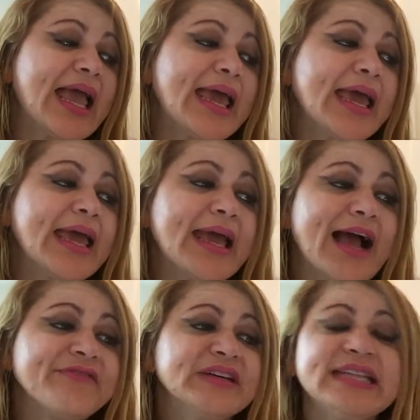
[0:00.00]

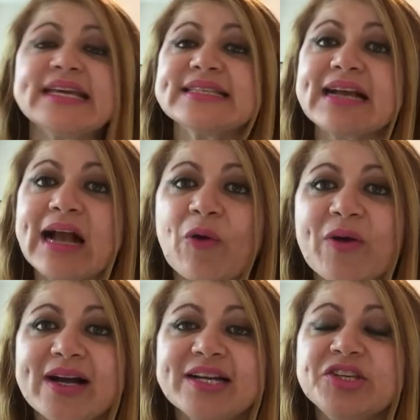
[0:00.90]
É, a Vanessa
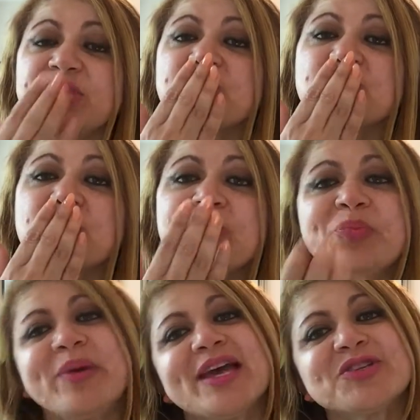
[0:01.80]
Cauani,
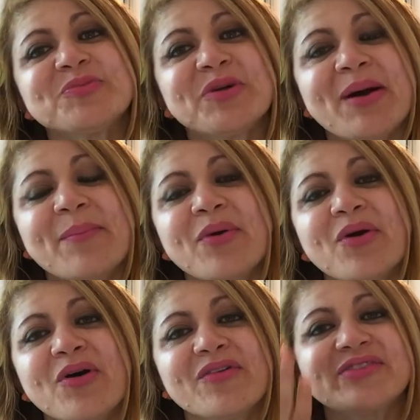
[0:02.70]
um beijo, meu
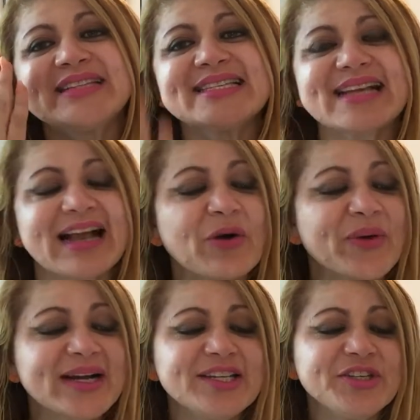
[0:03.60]
amor, Vanessa
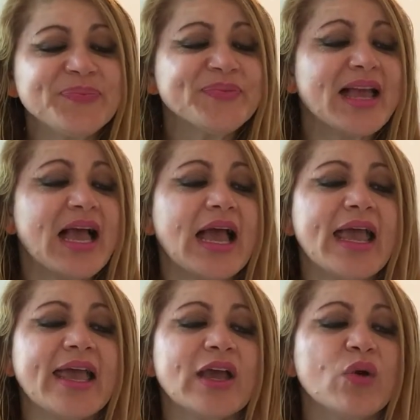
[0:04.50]
Cauane.
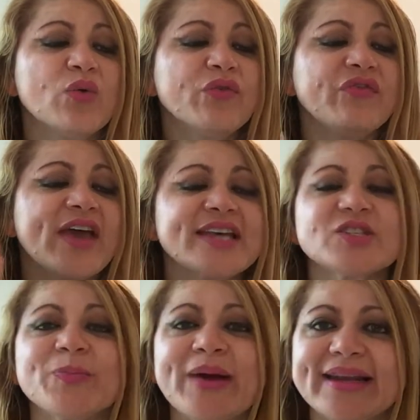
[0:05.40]
É um
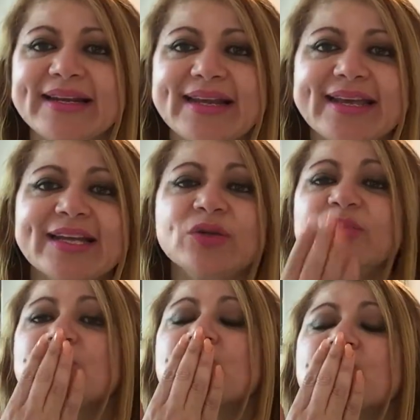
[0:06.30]
verso
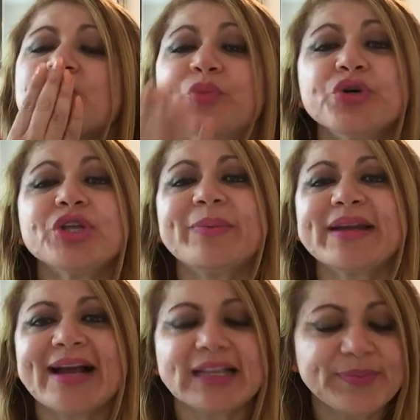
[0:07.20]
paralelo. Muito
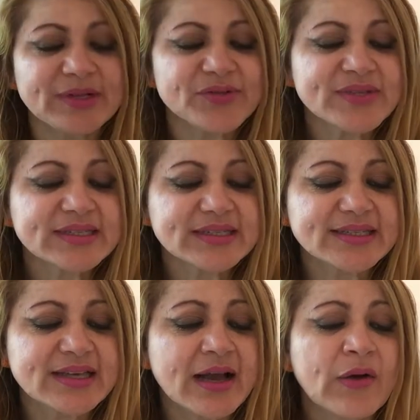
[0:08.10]
obrigada pela sua
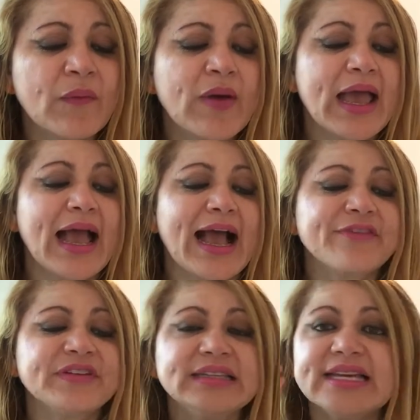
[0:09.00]
inscrição.
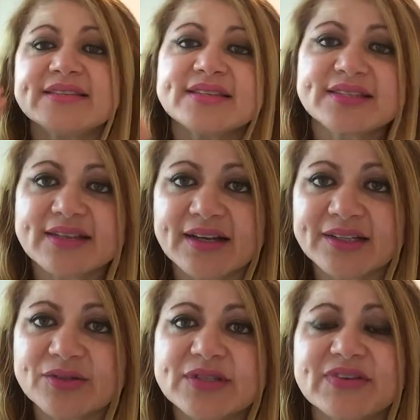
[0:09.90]
A Vanessa
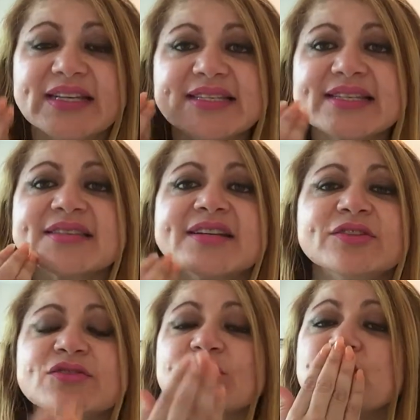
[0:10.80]
Santos. Vanessa
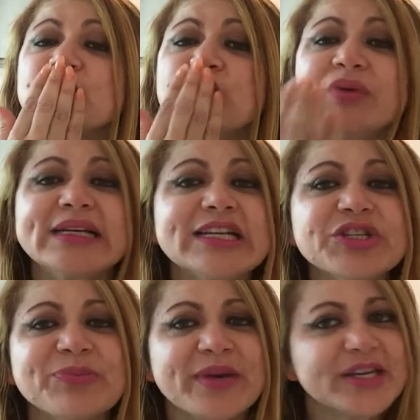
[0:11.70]
Santos, um
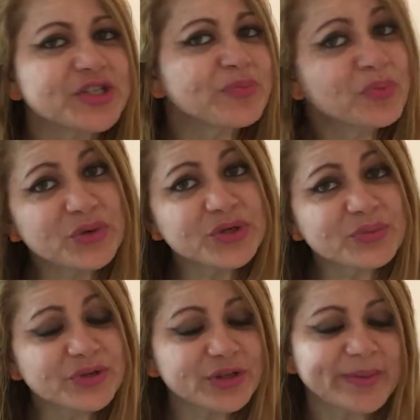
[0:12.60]
grande beijo.
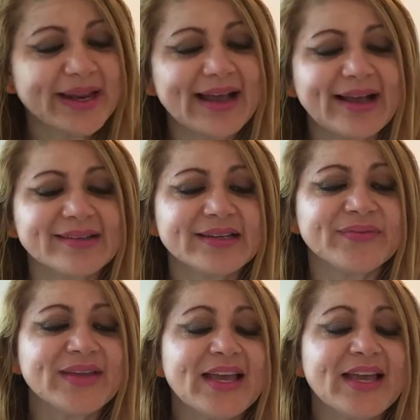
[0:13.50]
Muito, muito obrigada.